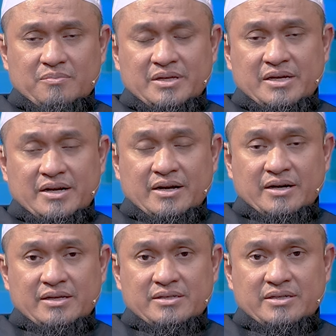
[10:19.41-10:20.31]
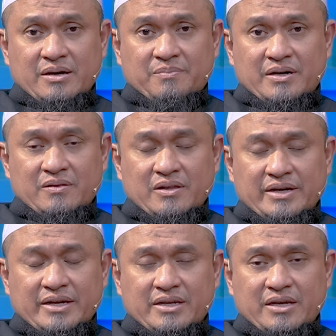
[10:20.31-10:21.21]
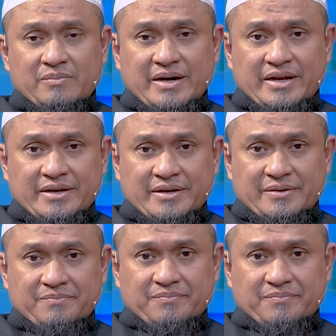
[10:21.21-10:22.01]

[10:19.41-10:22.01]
Menerangkan siapa Allah yang diibadahi.